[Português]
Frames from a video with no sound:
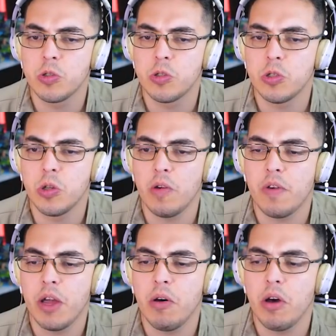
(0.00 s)
De
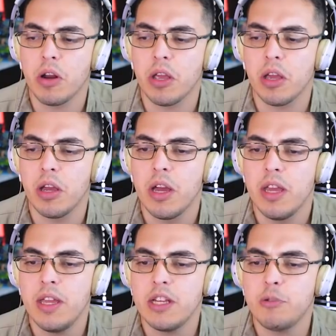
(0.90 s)
Nova York.
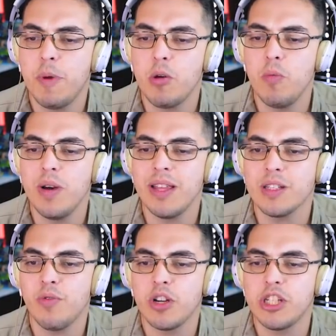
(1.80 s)
E a gente pegou uma
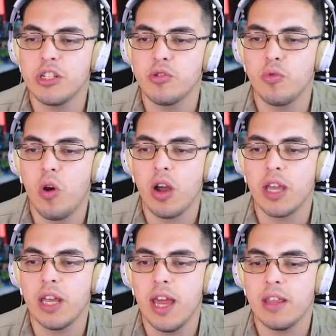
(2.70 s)
das fotinhas do
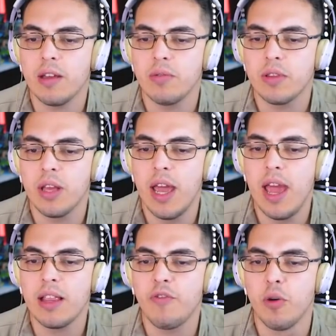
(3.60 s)
Rock, né? Então.
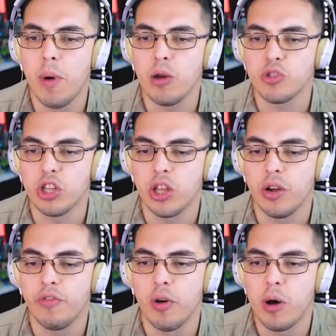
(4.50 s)
Eita, foi mal,
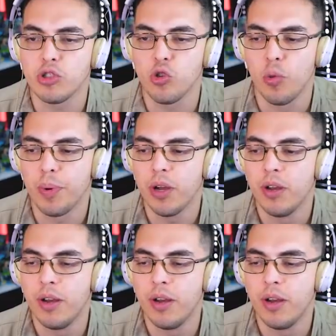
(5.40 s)
cidadão. Foi mal, desculpa.